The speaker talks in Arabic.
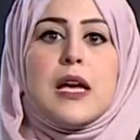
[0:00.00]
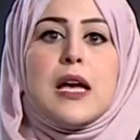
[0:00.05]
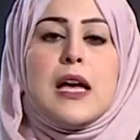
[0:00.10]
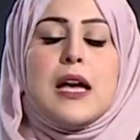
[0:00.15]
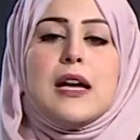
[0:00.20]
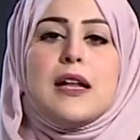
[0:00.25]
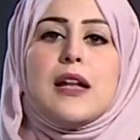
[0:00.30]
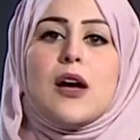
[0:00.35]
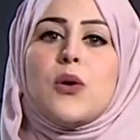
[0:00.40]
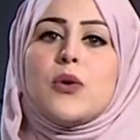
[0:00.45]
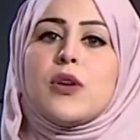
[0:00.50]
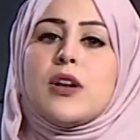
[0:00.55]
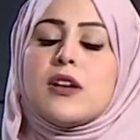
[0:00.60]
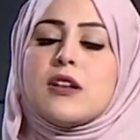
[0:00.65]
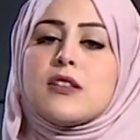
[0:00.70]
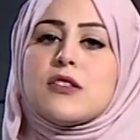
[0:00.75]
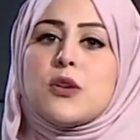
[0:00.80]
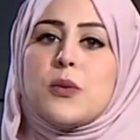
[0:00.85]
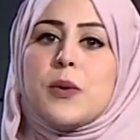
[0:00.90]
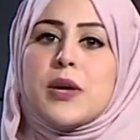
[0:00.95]
إلى هنا
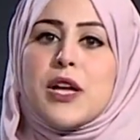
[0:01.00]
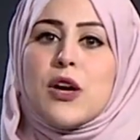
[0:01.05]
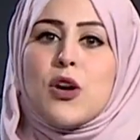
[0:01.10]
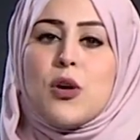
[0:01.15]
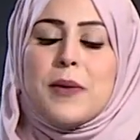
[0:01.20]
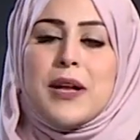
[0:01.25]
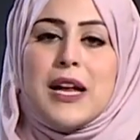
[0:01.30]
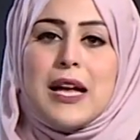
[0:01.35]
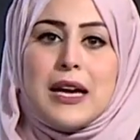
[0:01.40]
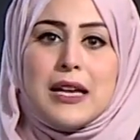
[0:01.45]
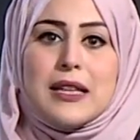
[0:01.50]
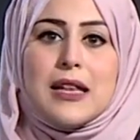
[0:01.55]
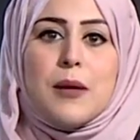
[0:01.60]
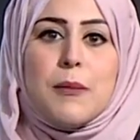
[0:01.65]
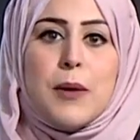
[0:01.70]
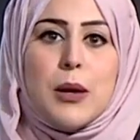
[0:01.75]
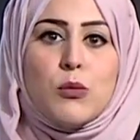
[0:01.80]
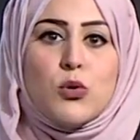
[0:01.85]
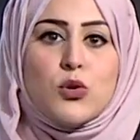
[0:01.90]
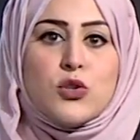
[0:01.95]
نصل وإياكم إلى
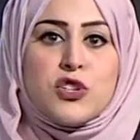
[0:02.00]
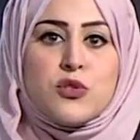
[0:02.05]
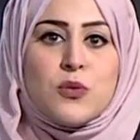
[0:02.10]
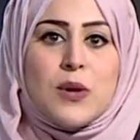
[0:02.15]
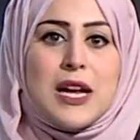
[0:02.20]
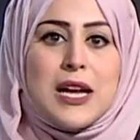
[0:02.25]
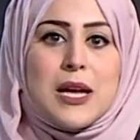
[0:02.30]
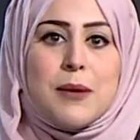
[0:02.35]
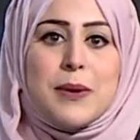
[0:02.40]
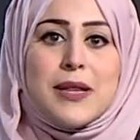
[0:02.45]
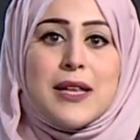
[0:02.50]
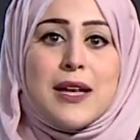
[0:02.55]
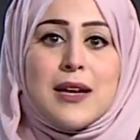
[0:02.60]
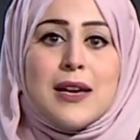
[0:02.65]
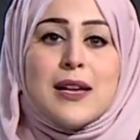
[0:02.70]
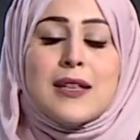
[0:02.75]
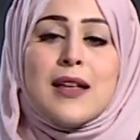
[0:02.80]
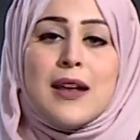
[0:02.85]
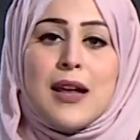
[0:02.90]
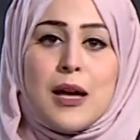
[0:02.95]
ختام الموجز ولكن
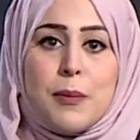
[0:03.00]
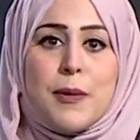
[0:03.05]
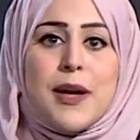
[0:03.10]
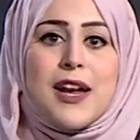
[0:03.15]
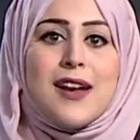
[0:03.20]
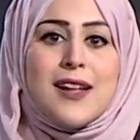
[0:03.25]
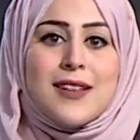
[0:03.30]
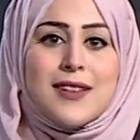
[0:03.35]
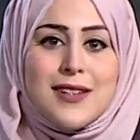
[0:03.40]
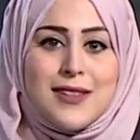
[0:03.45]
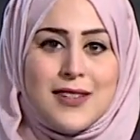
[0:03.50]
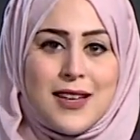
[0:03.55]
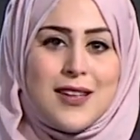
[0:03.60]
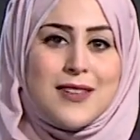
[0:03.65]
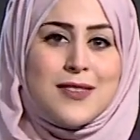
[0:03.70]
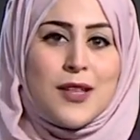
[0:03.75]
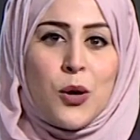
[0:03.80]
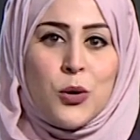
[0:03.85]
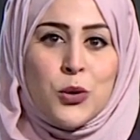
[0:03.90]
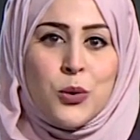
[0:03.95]
بالتأكيد الأخبار لا تنتهي
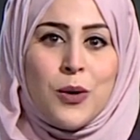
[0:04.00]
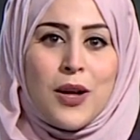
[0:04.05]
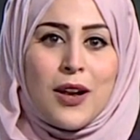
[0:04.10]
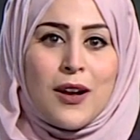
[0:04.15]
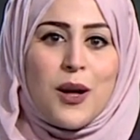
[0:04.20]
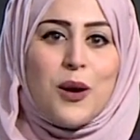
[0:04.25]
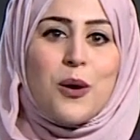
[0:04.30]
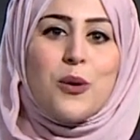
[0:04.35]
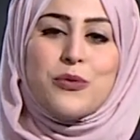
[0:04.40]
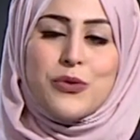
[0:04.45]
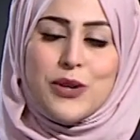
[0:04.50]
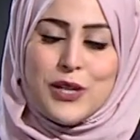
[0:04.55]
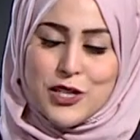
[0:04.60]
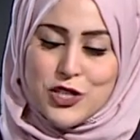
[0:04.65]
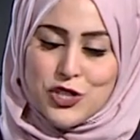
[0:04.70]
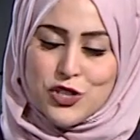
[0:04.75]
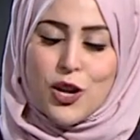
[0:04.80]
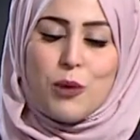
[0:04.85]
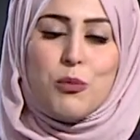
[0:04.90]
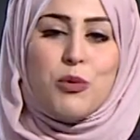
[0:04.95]
سأعود وألقاكم في
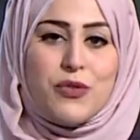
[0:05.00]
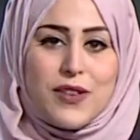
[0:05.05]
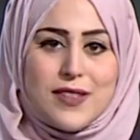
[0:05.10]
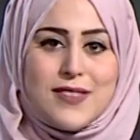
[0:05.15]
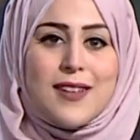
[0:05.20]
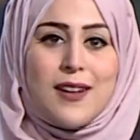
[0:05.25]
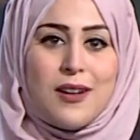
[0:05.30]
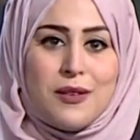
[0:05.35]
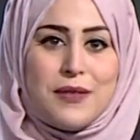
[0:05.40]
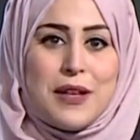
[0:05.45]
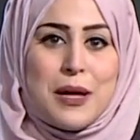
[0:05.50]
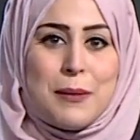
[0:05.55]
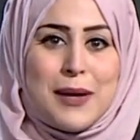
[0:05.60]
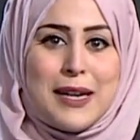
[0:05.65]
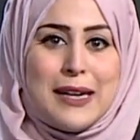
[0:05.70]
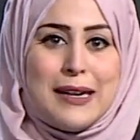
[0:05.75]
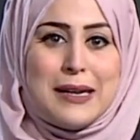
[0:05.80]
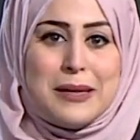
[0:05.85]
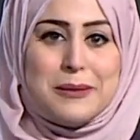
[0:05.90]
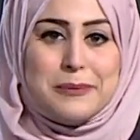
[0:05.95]
نشرة مفصلة في
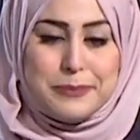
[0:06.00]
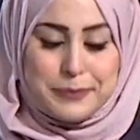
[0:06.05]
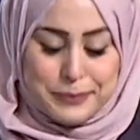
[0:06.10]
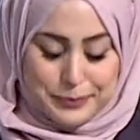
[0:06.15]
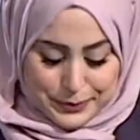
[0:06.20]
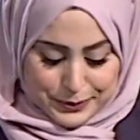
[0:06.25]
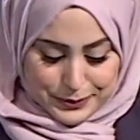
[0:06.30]
أمان الله